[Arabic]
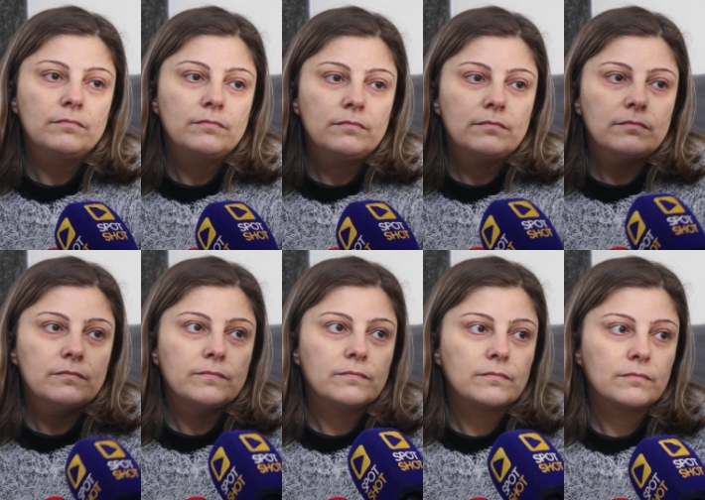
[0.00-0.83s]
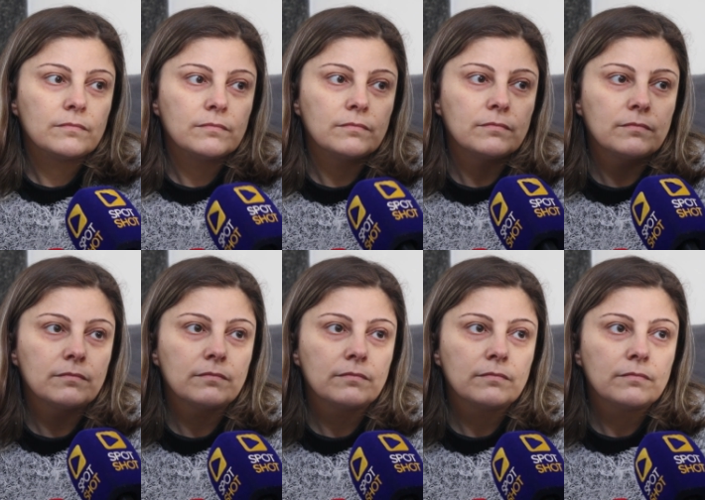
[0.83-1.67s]
تواصلت مع زياد
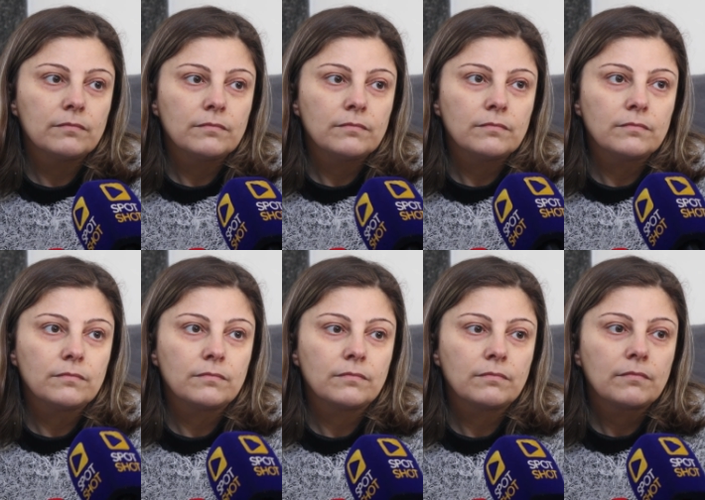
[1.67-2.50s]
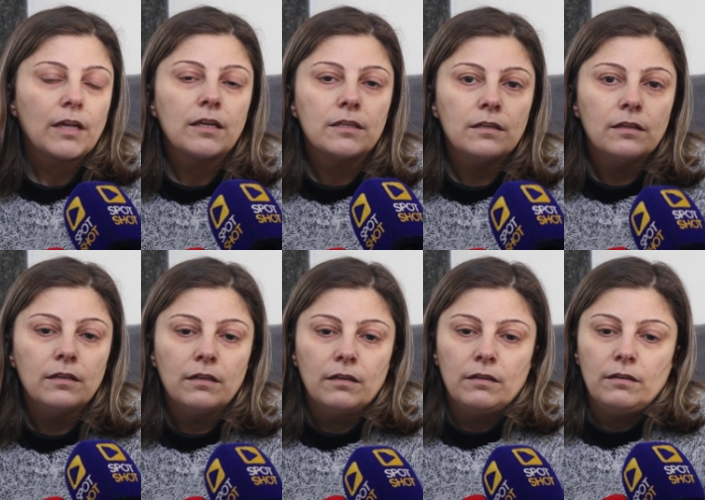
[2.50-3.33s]
وهشام شو عم بخبروكم هونيك كيف عم
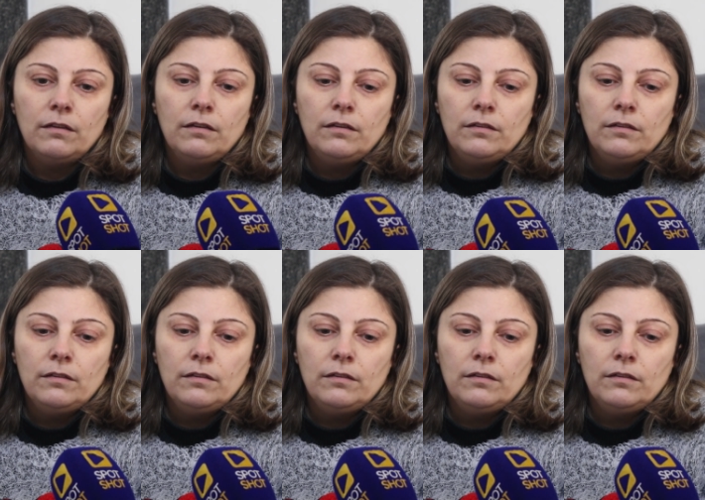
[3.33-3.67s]
بينبشوا